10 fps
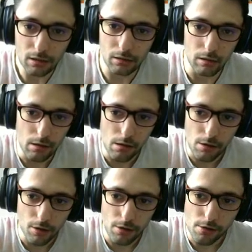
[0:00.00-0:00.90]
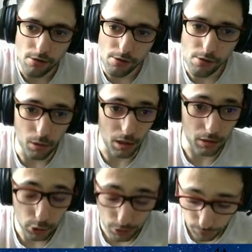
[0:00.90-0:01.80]
Euh, voilà,
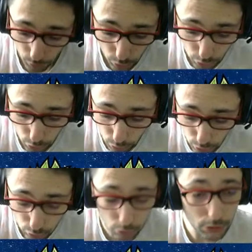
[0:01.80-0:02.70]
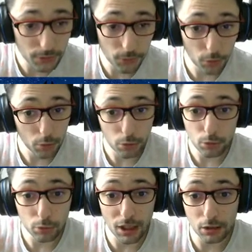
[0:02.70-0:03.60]
il me faut le il faut le
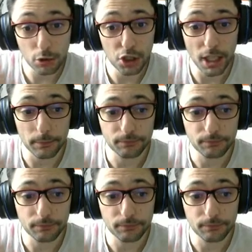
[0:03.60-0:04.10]
Yuga côtière.